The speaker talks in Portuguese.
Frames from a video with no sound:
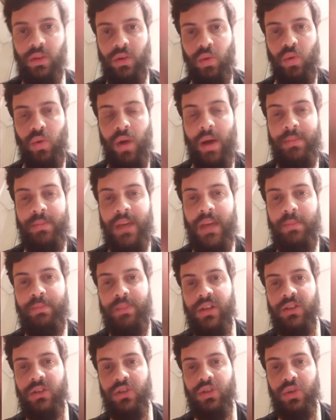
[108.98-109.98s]
com a minha
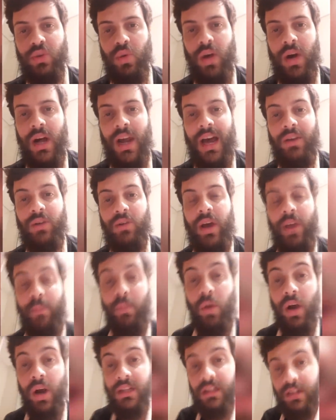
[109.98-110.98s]
pessoa lá no
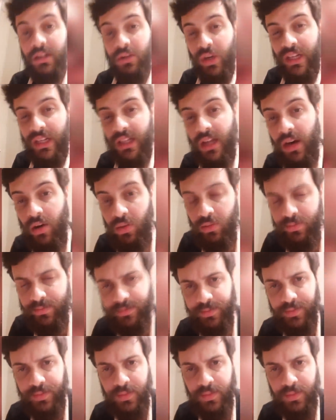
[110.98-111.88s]
Repórter Doidão.